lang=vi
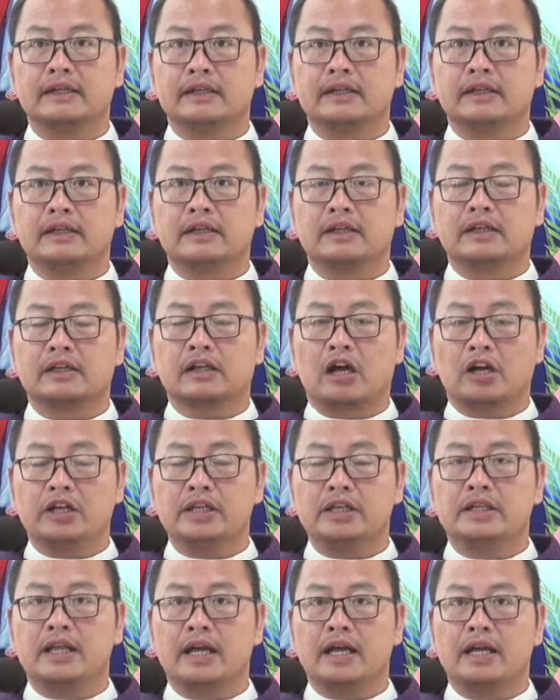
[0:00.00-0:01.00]
Có như
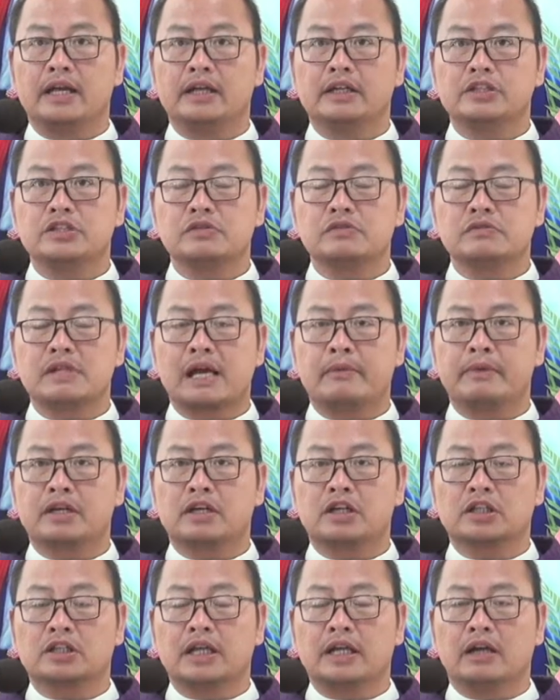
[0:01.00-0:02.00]
thế chúng ta mới có
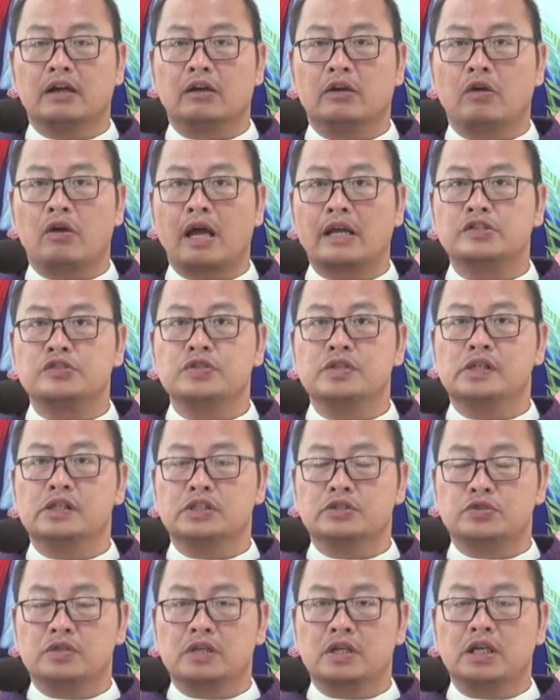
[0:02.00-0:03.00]
thể loan truyền
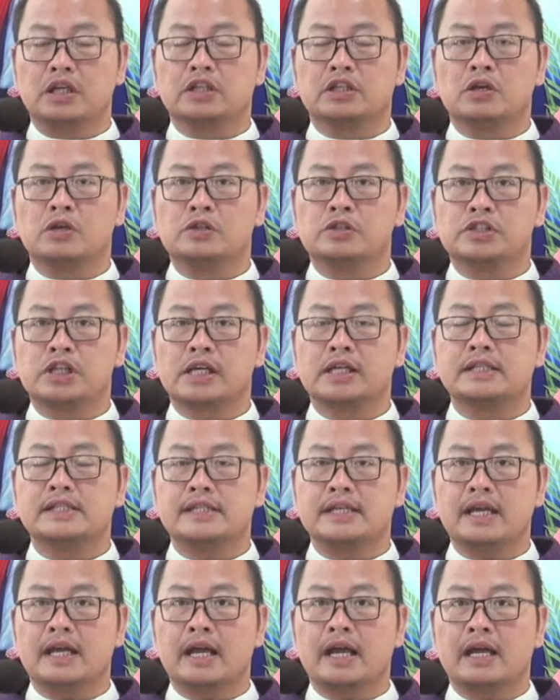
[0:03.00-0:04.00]
Chúa Kitô cho anh chị
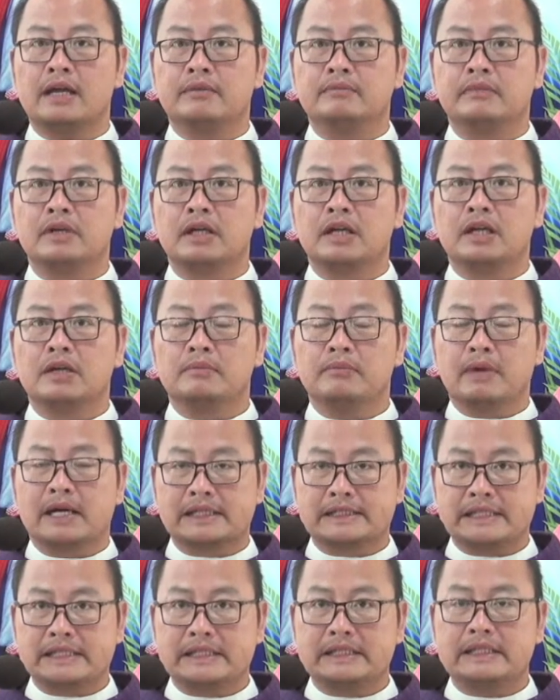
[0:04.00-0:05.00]
em bằng
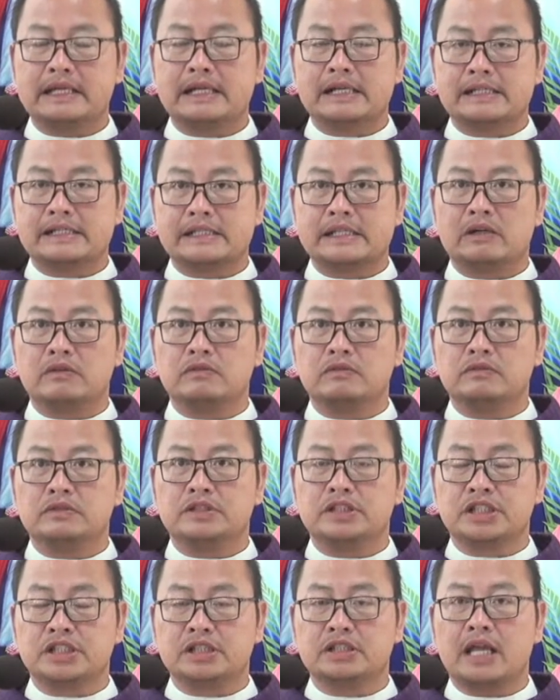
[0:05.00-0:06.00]
chính đời sống
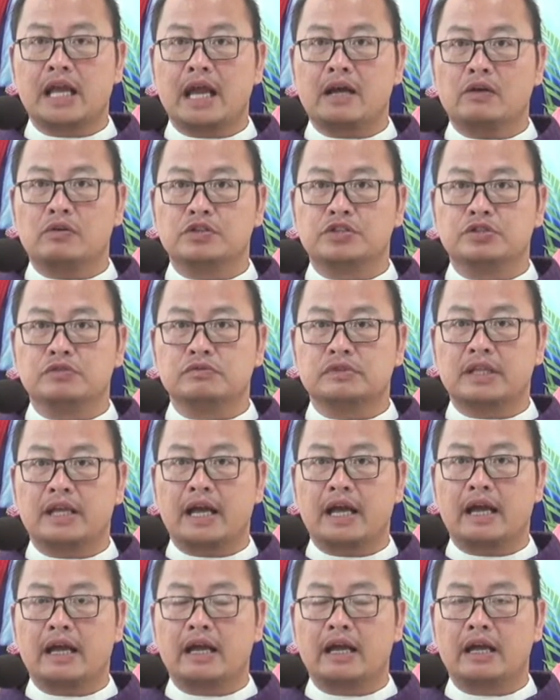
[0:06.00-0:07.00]
chứng tá của chúng ta.
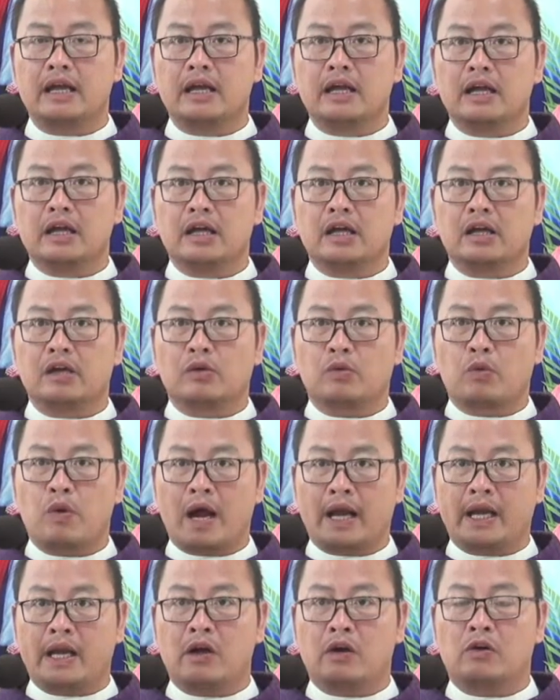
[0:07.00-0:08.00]
Qua
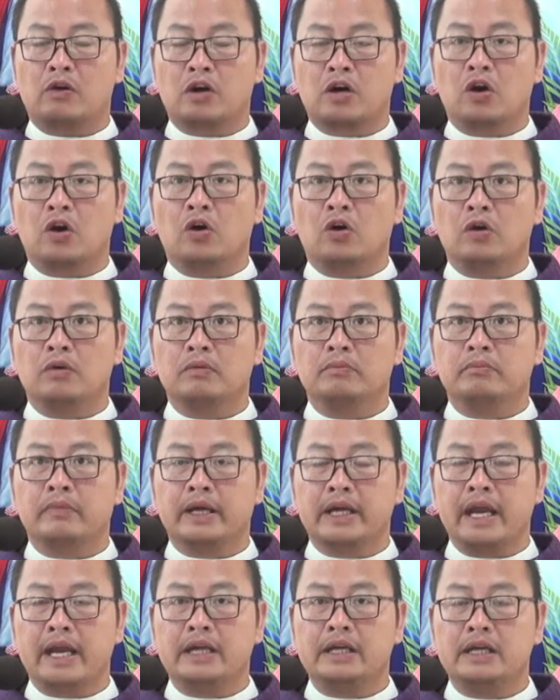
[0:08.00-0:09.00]
đau khổ mới
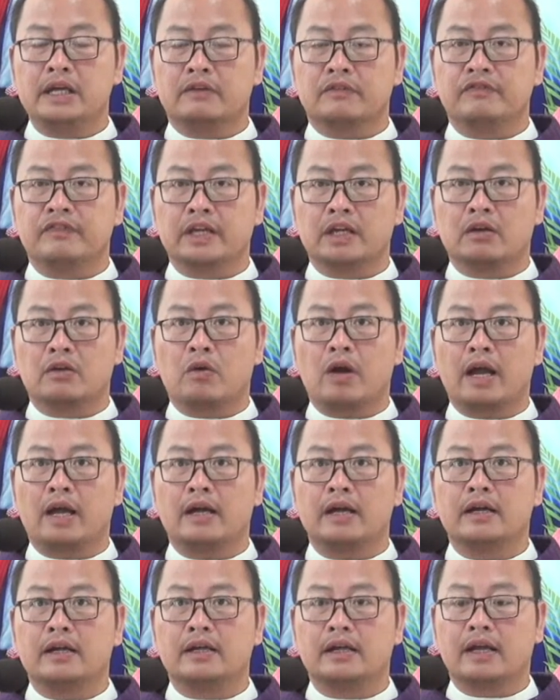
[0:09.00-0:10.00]
đến được vinh quang.
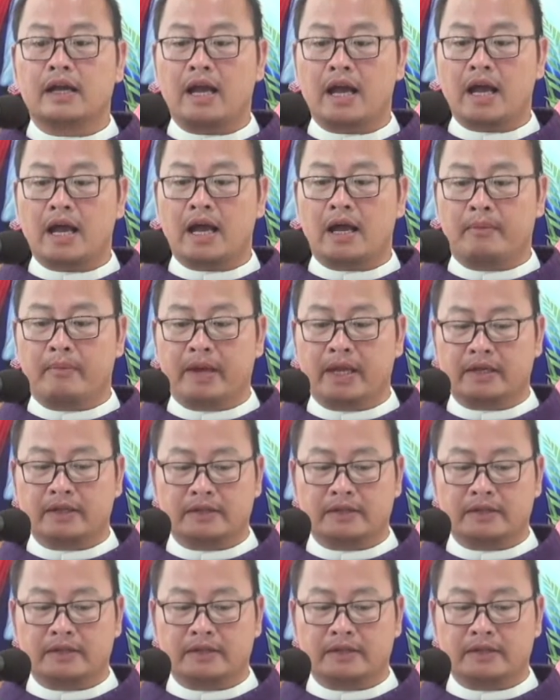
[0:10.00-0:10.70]
Amen.